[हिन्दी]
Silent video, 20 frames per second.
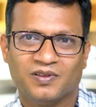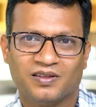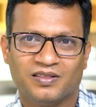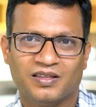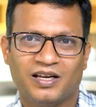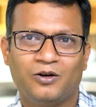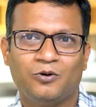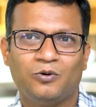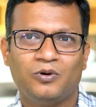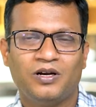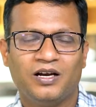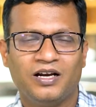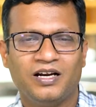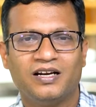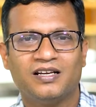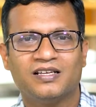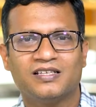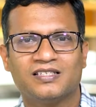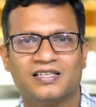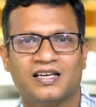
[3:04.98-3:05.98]
दे डोंट
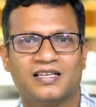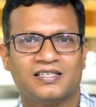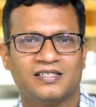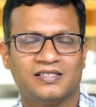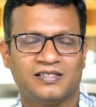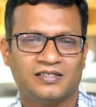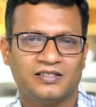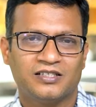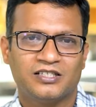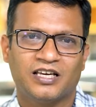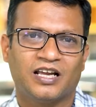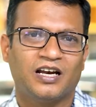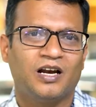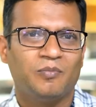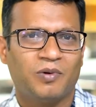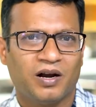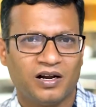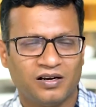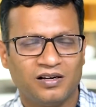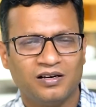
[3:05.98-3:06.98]
ट्रीट अस एज अ चैनल
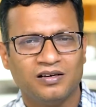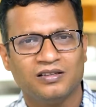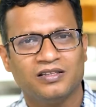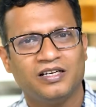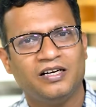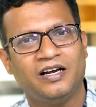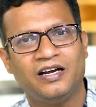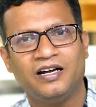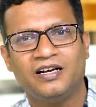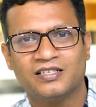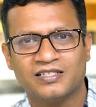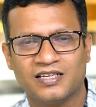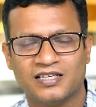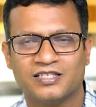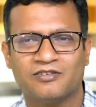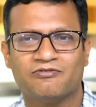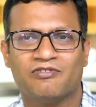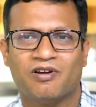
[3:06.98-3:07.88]
पार्टनर दे ट्रीट अस एज अ